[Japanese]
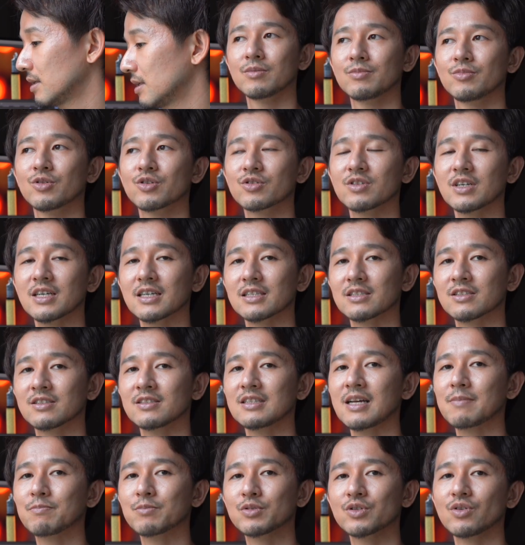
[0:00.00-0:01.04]
僕は
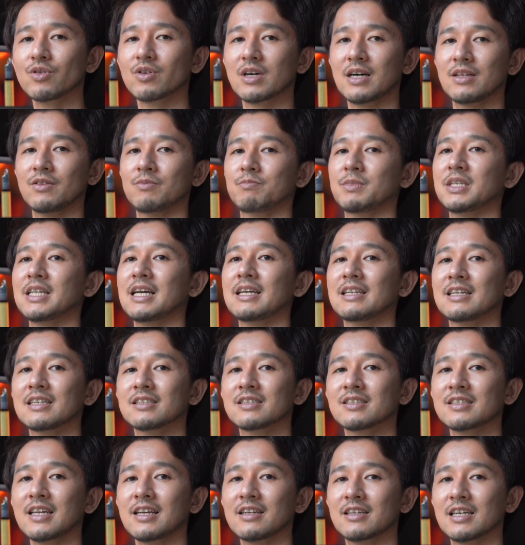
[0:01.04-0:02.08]
スナップ動画みたいな
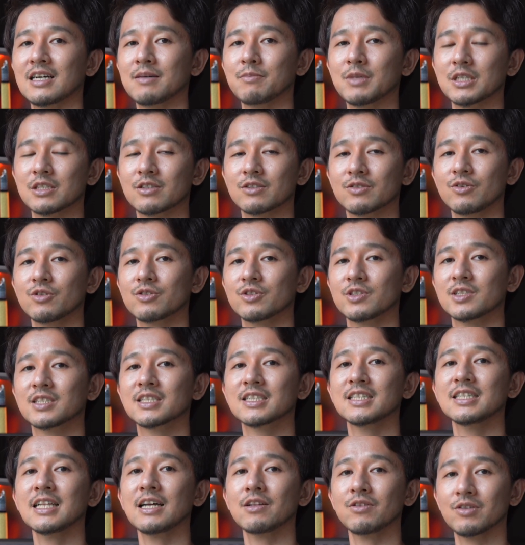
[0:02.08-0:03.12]
スタイルがまあすごく好
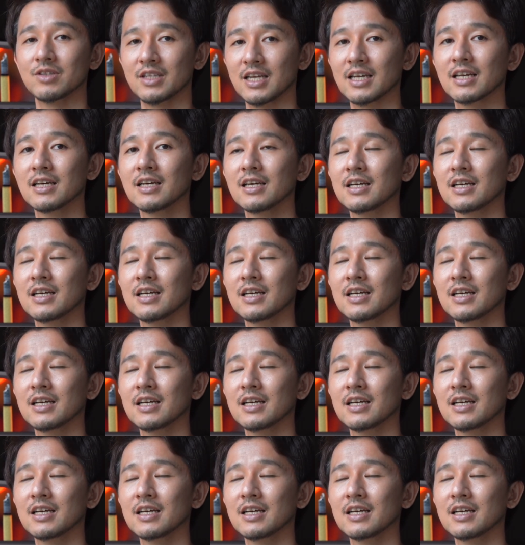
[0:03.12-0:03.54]
きなので、